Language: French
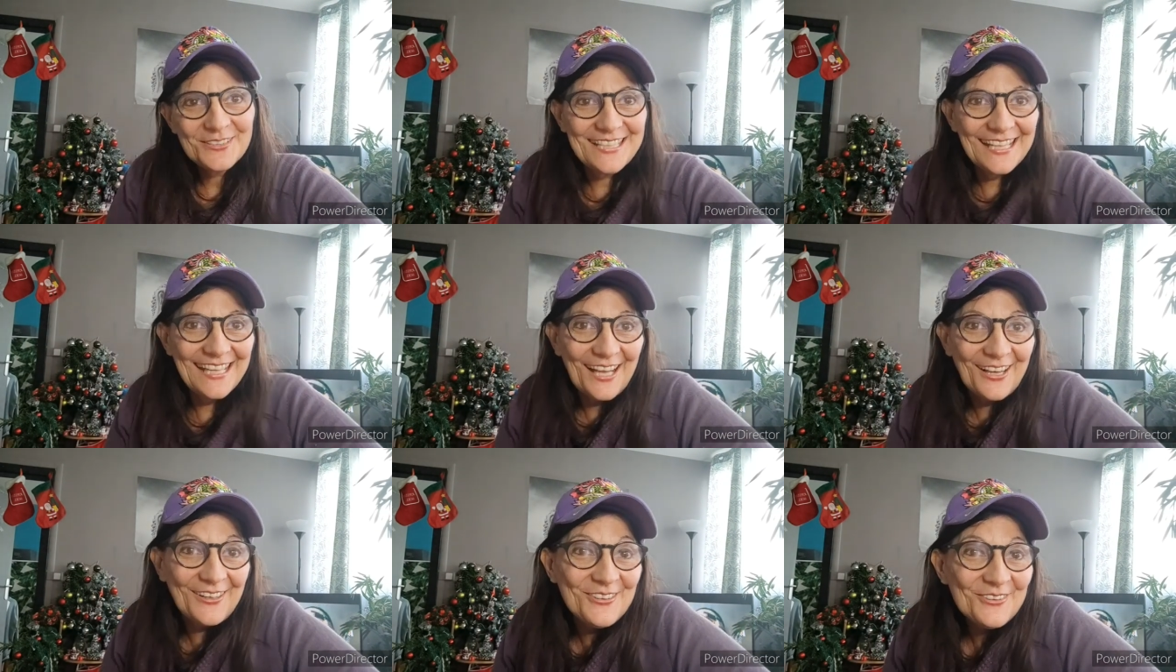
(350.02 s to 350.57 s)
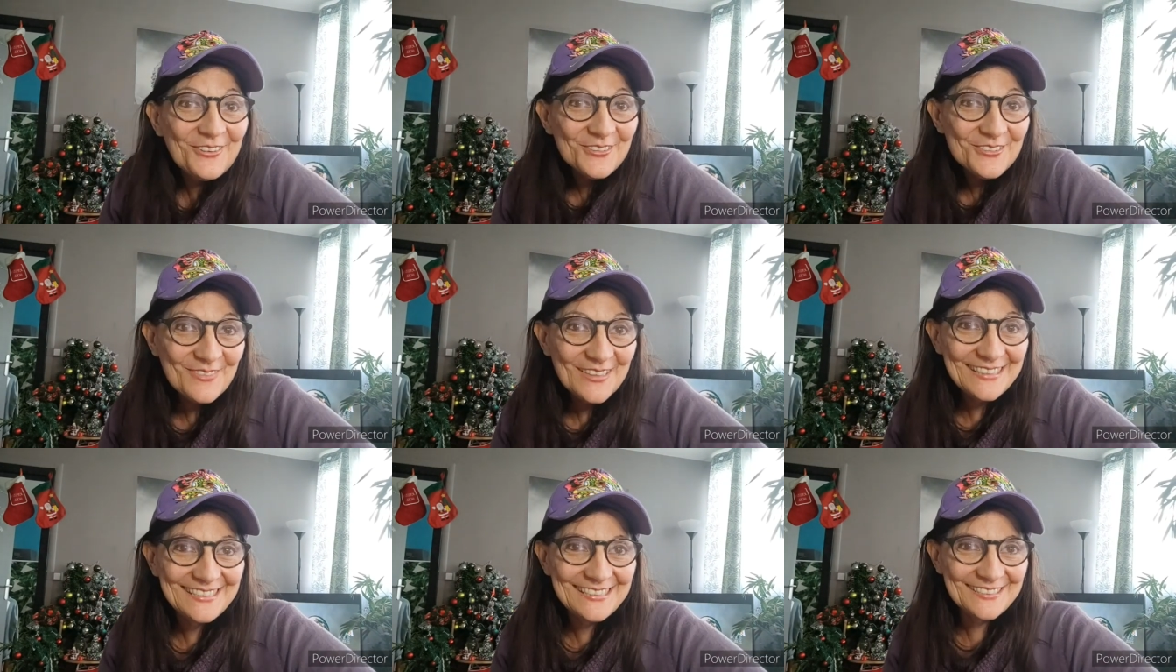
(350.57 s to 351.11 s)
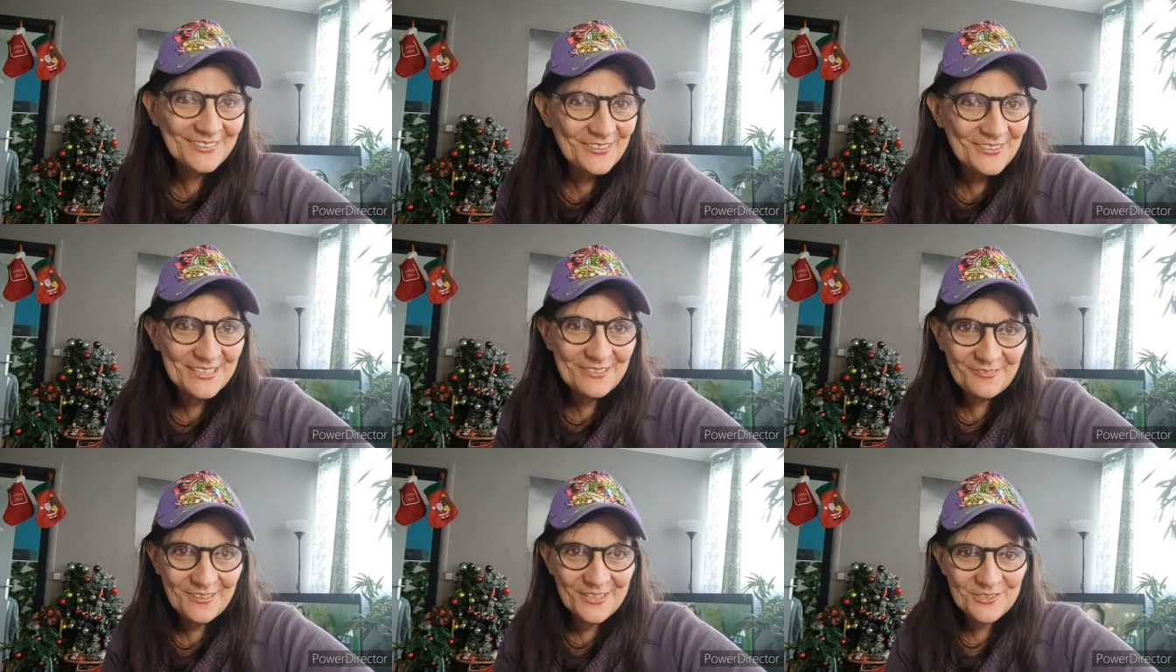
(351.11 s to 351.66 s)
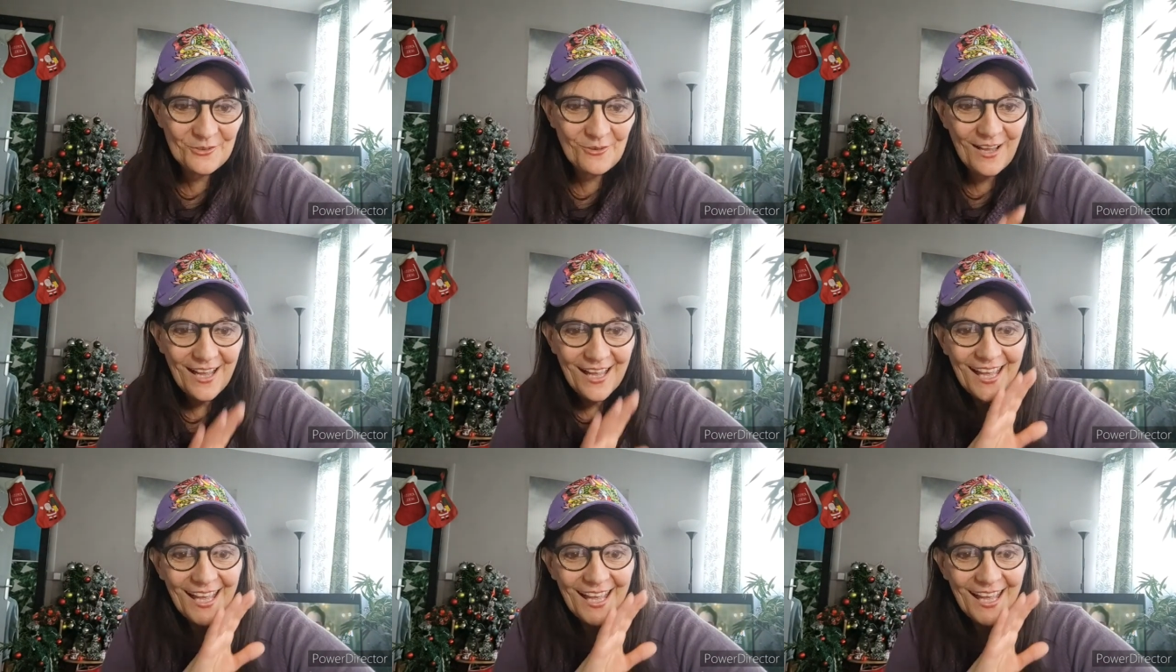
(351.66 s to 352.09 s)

C'est la plus grosse bêtise que j'ai fait, je crois.